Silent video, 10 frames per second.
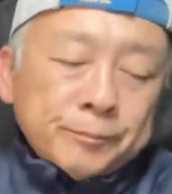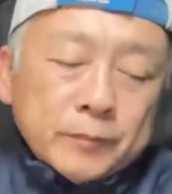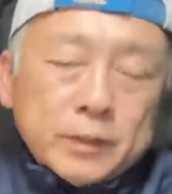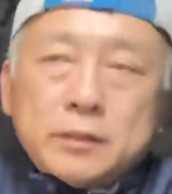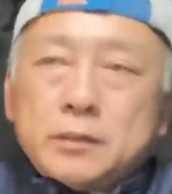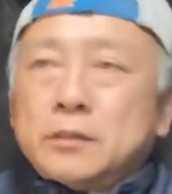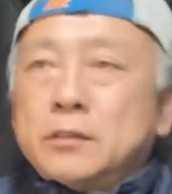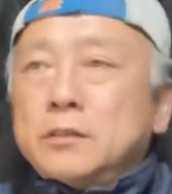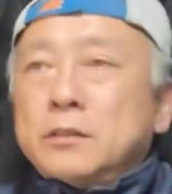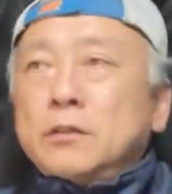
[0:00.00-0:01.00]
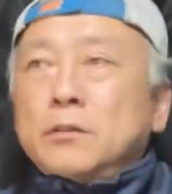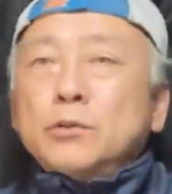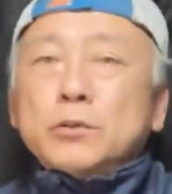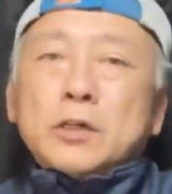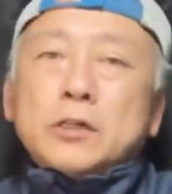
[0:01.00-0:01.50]
えー、
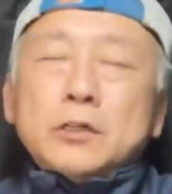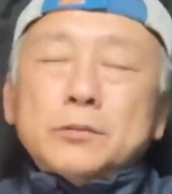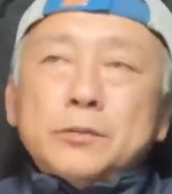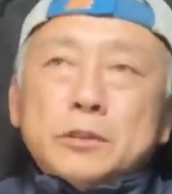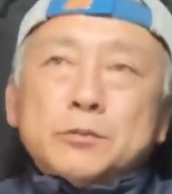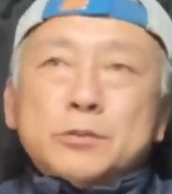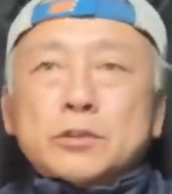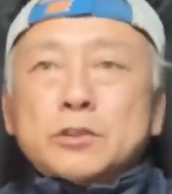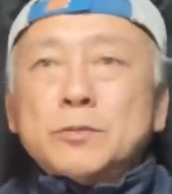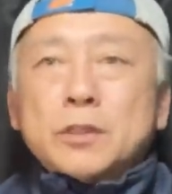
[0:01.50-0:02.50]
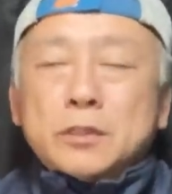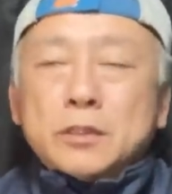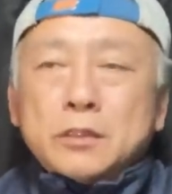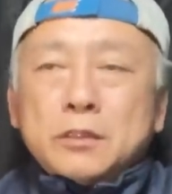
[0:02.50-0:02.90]
今度カラーフィルムを詰めて、